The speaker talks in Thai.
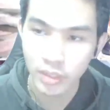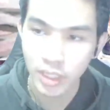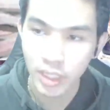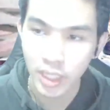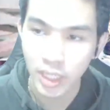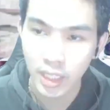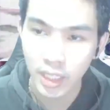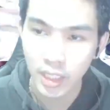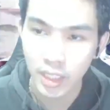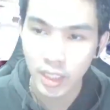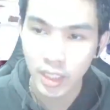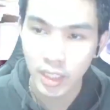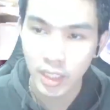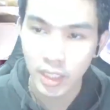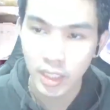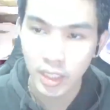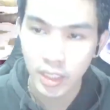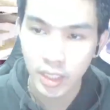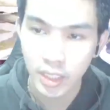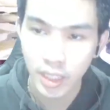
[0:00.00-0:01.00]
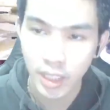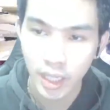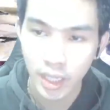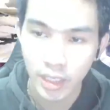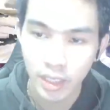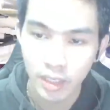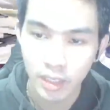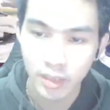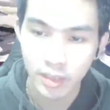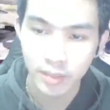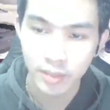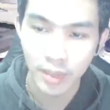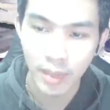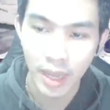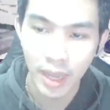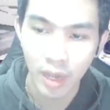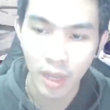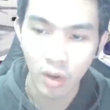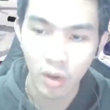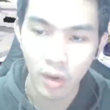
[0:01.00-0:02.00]
จะนี่นะเราจะมา
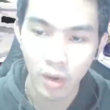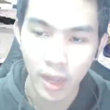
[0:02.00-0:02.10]
หาของ